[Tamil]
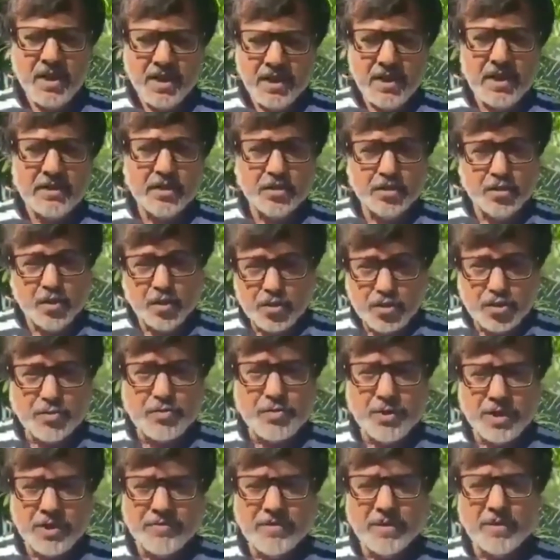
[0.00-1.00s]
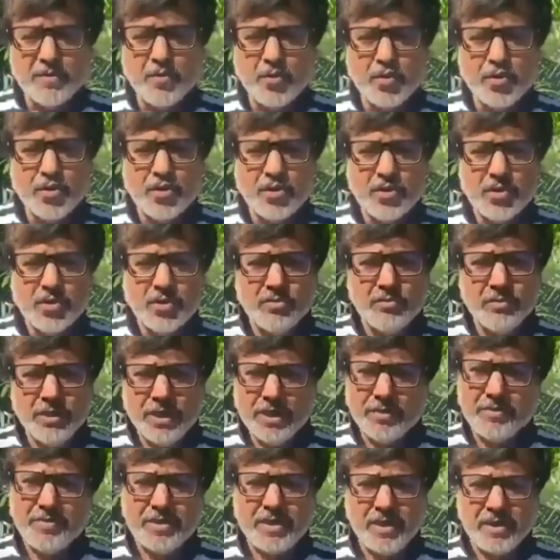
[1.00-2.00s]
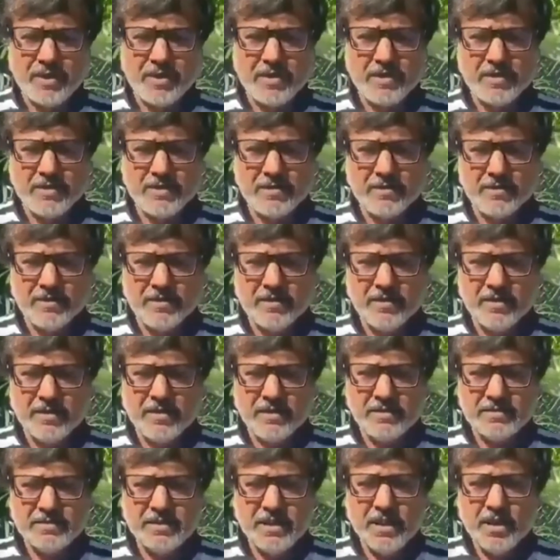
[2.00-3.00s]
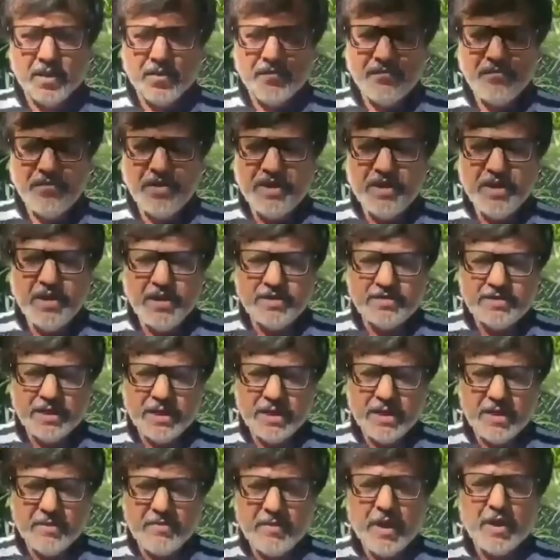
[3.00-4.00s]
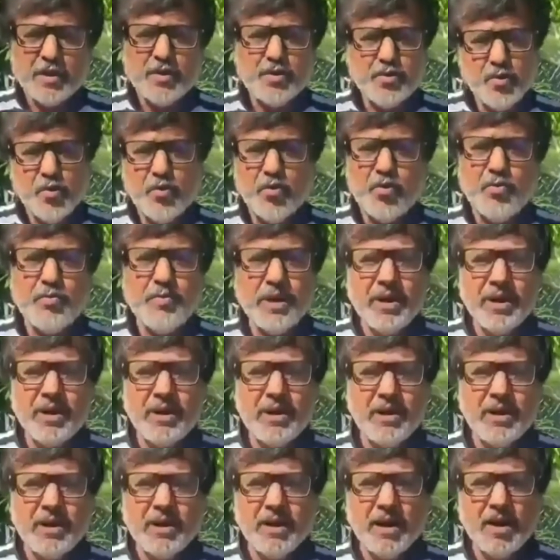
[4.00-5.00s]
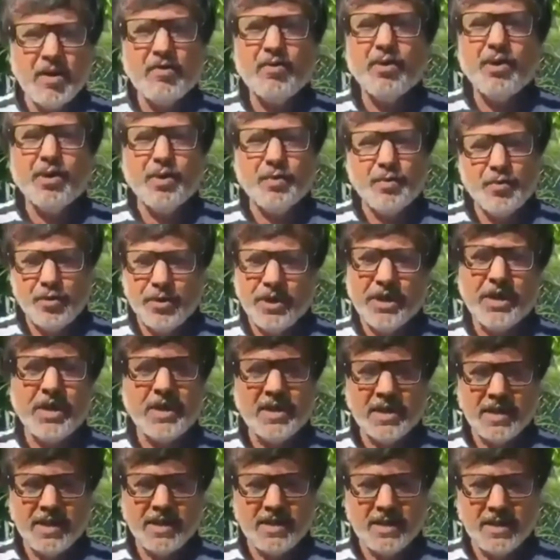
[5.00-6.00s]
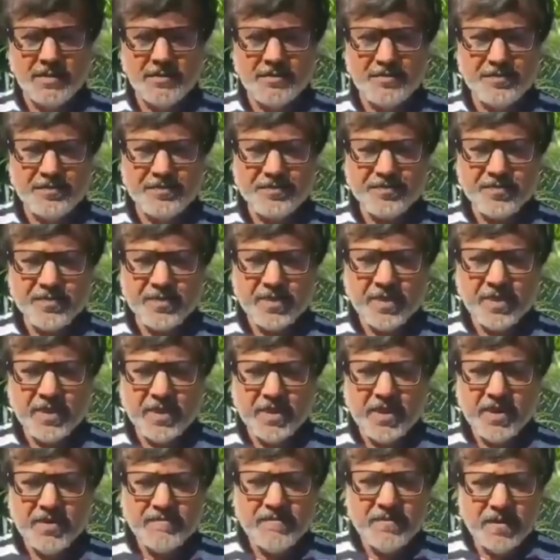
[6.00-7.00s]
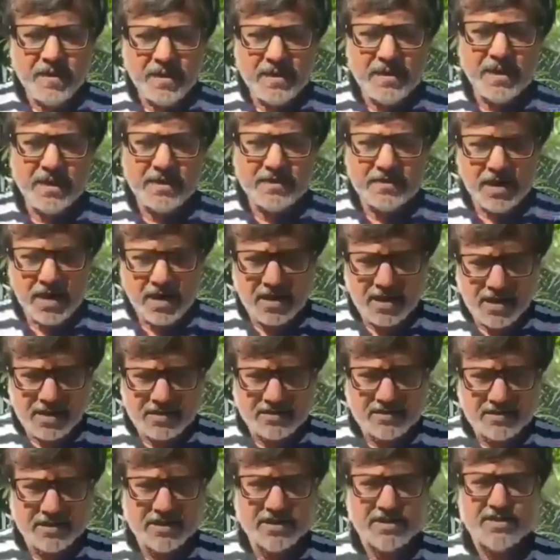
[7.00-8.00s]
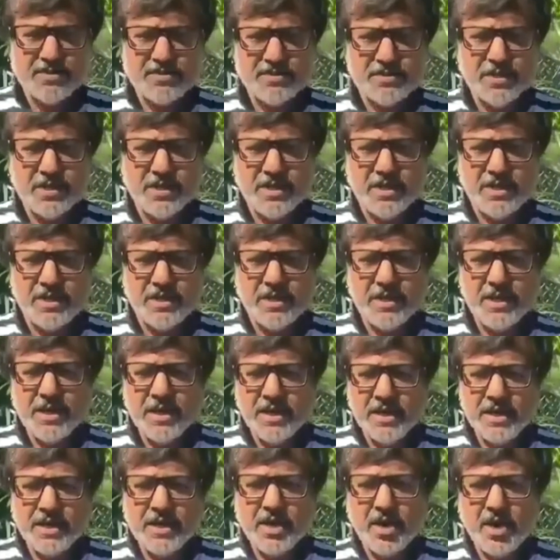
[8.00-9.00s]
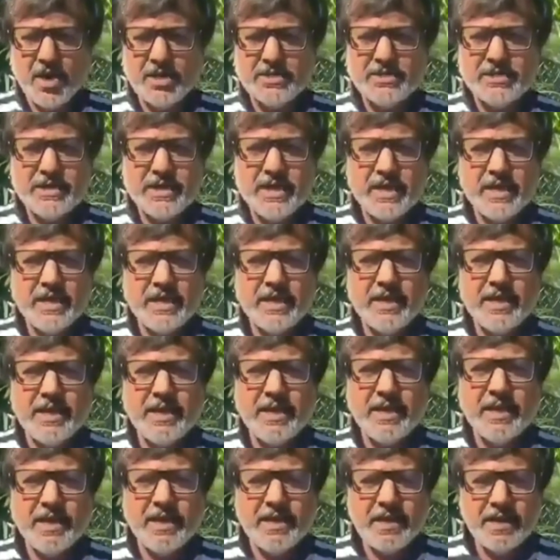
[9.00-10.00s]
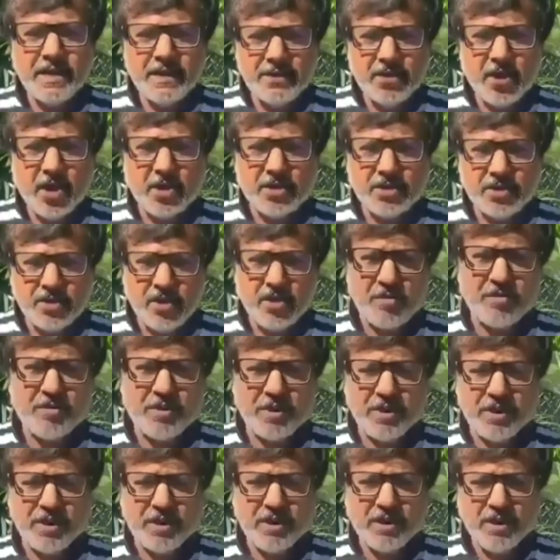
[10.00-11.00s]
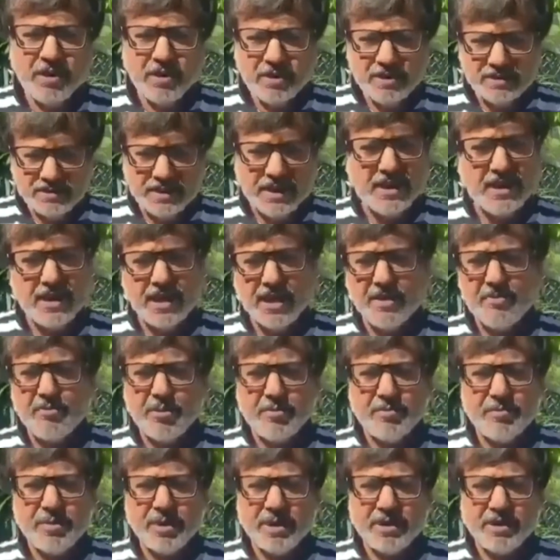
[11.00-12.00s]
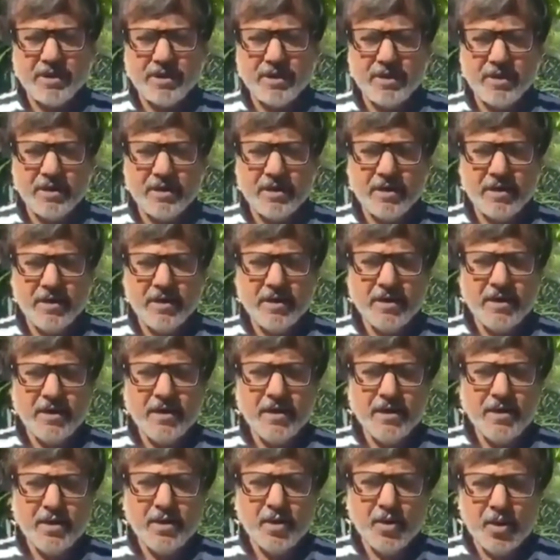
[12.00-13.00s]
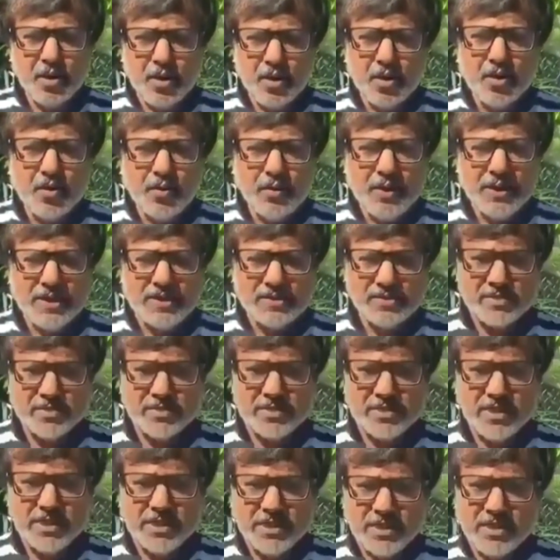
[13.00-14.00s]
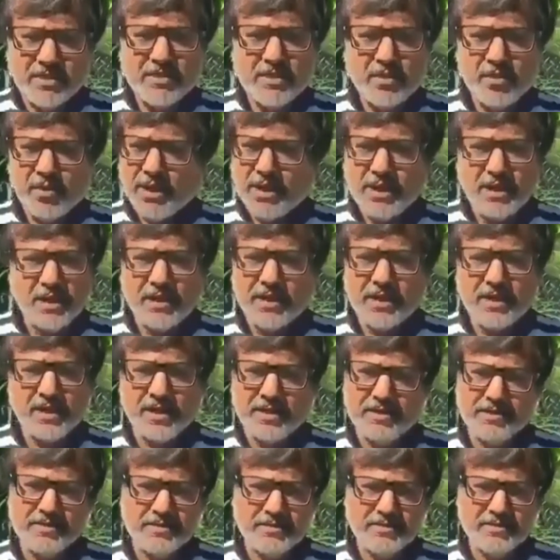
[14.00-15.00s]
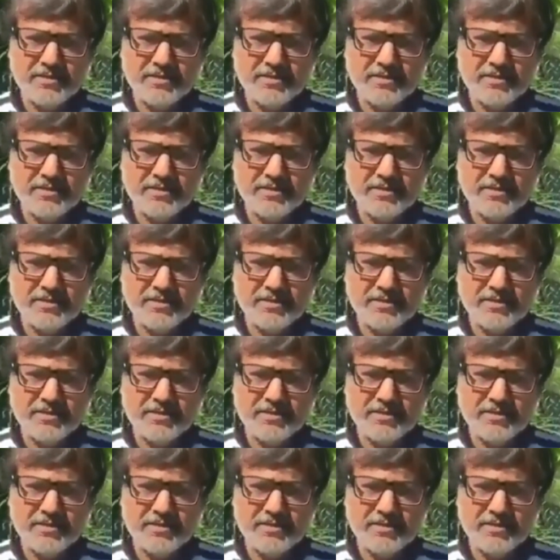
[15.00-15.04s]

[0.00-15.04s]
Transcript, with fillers: ஏன்னா அந்த தொற்று பரவிடுமோன்னு பயப்படுறாங்க சில விங் சில மருத்துவ உண்மைகள் அவங்களுக்கு புரியலைன்னு நினைக்கிறேன் வேர்ல்டு ஹெல்த் ஆர்கனைசேஷனும் சரி லாஜிக்கல் இந்தியா டாட் காம்ன்ற சைட்லையும் போய் பாருங்கள் கொரோனா வைரஸ் வந்து இறந்த உடலில் இருக்காது